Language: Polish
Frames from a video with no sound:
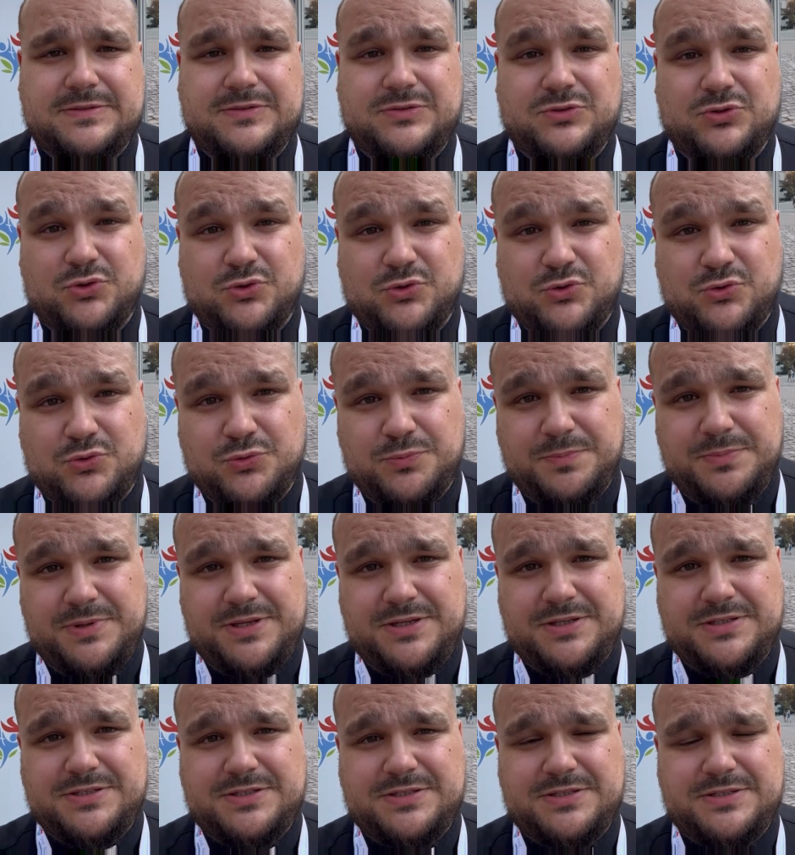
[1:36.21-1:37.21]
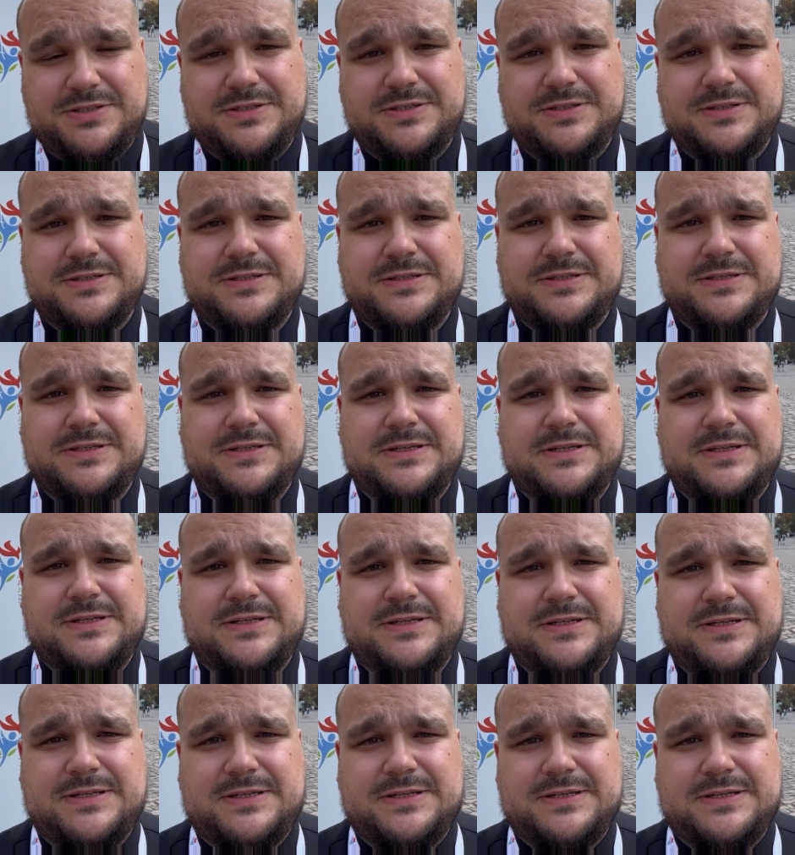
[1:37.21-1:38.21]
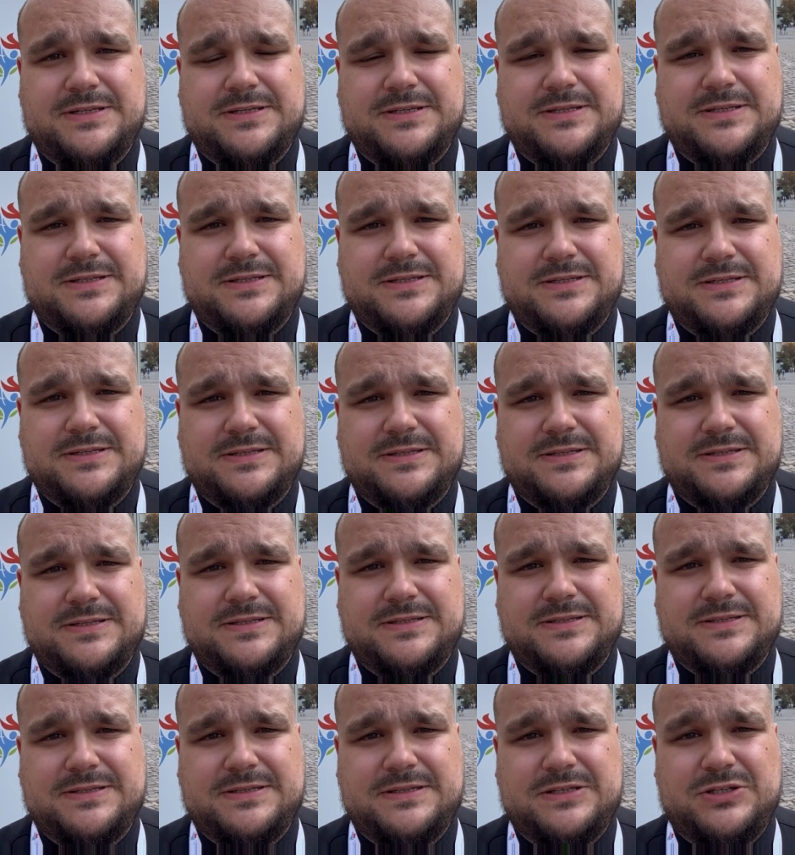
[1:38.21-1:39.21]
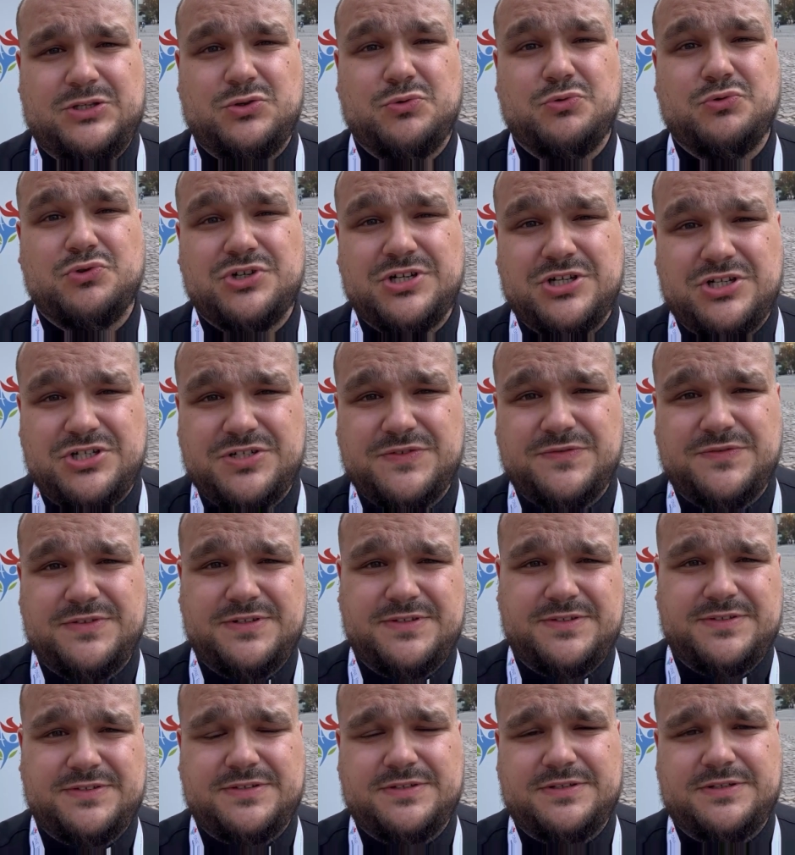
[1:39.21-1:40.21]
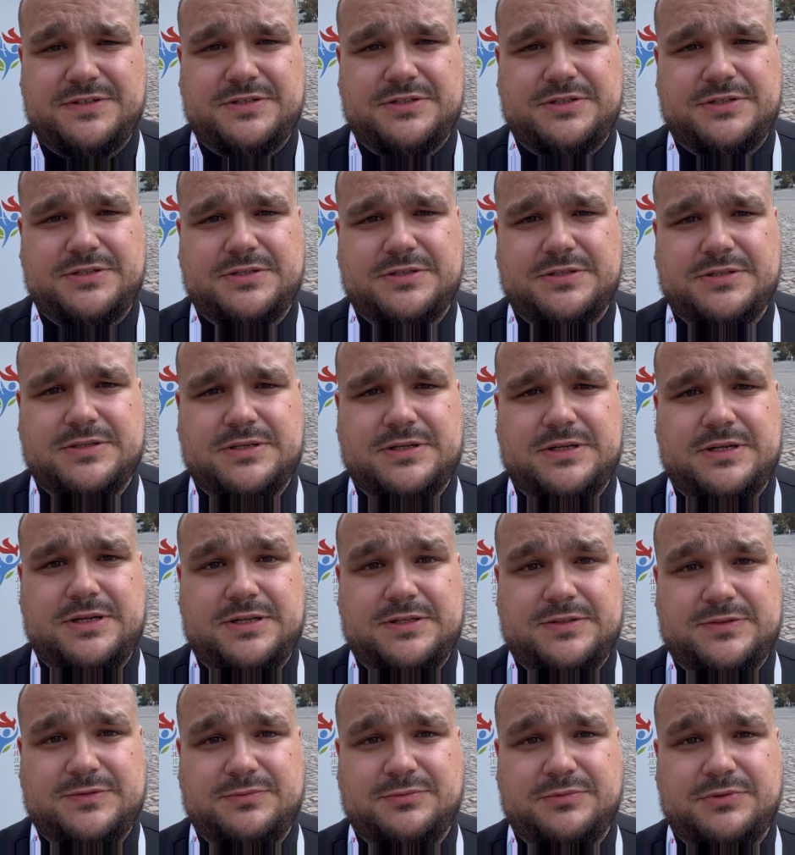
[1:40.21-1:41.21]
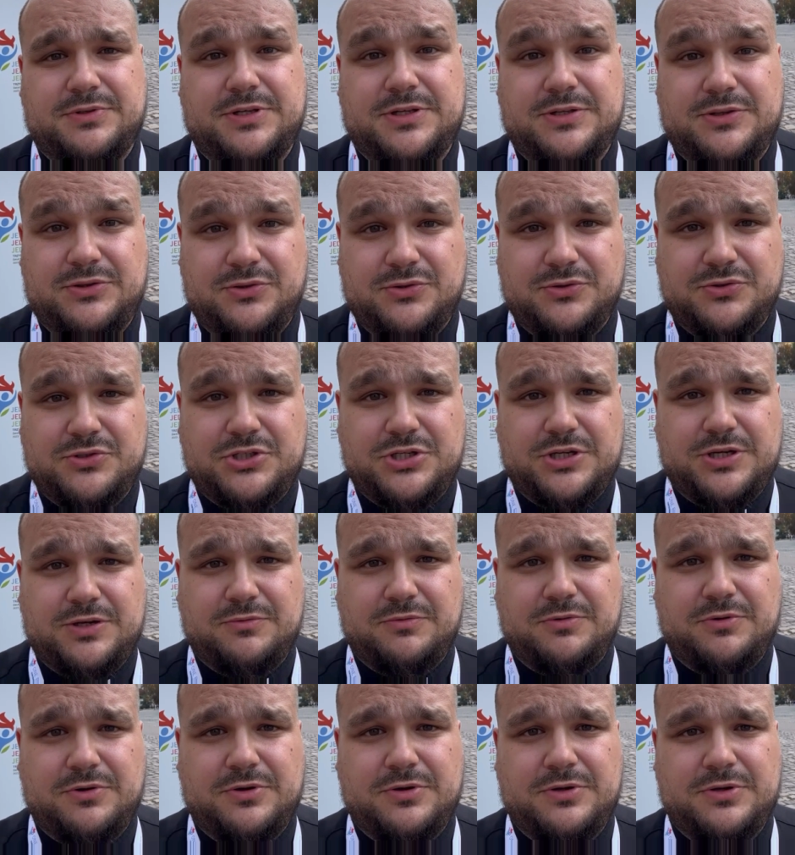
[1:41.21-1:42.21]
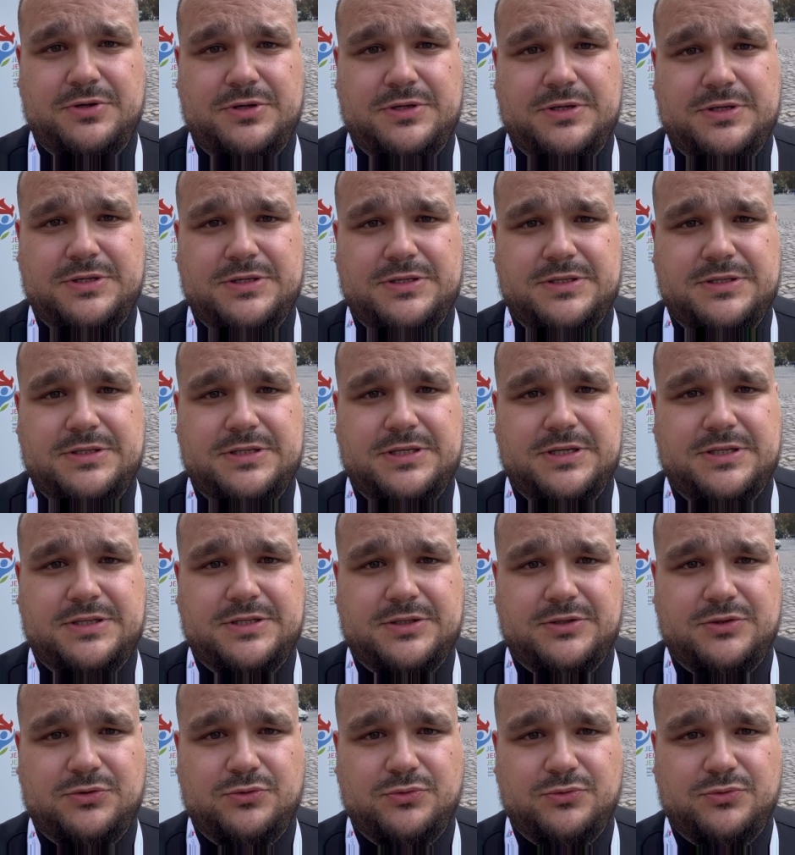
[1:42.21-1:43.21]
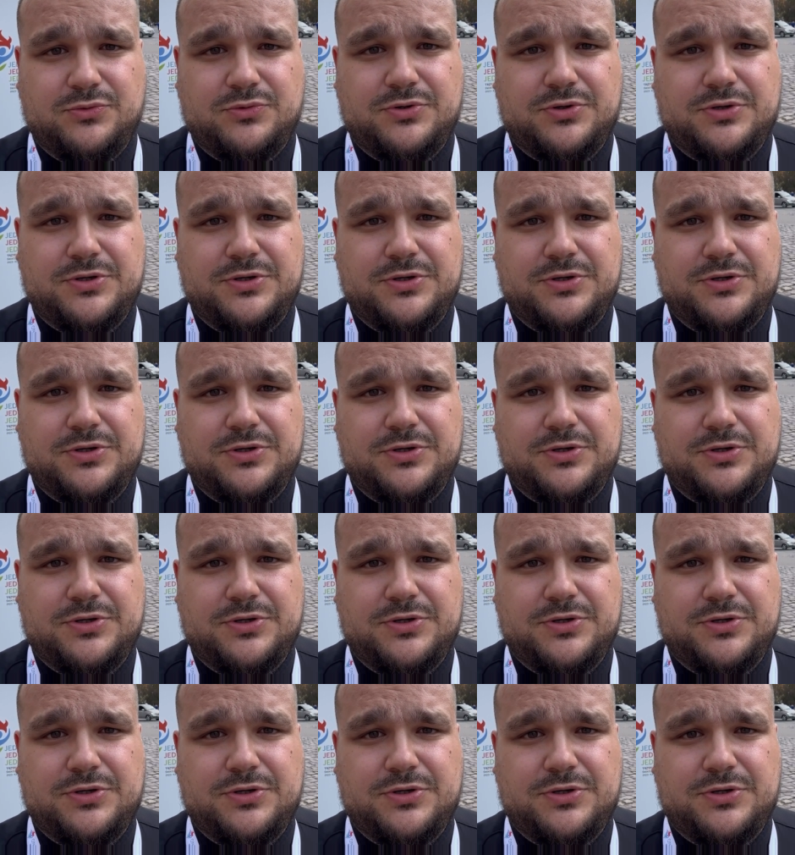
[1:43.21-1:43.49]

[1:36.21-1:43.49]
zrozumieć e, i urzeczywistnić hasło jedno ciało, jeden duch,